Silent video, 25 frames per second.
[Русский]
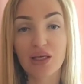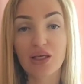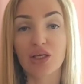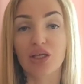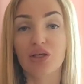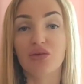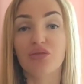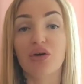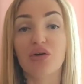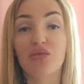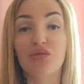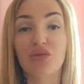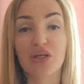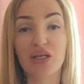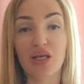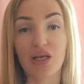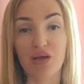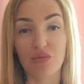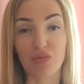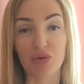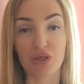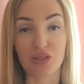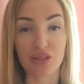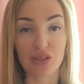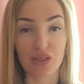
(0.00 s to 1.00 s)
и во
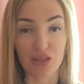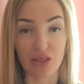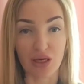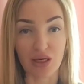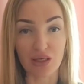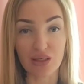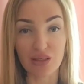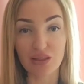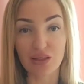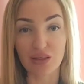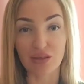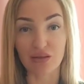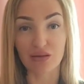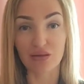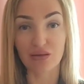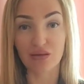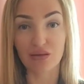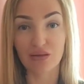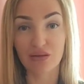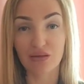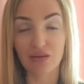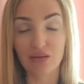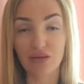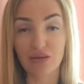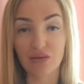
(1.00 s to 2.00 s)
время сеанса
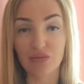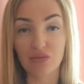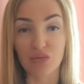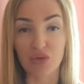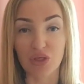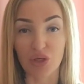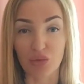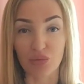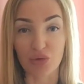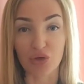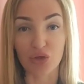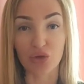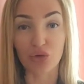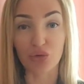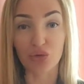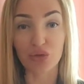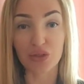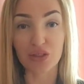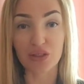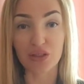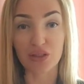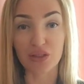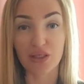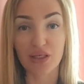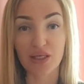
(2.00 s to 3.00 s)
мне
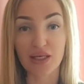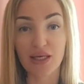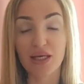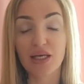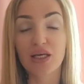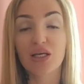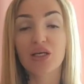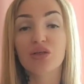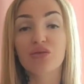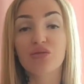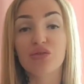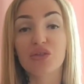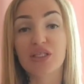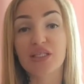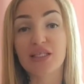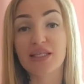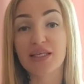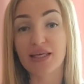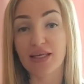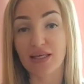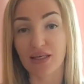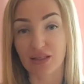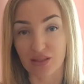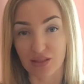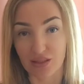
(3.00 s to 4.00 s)
приходят
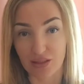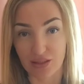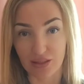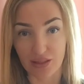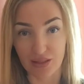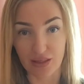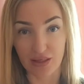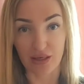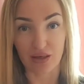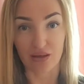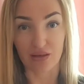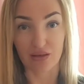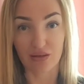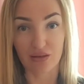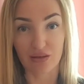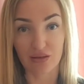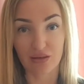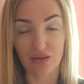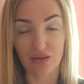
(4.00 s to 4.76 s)
все те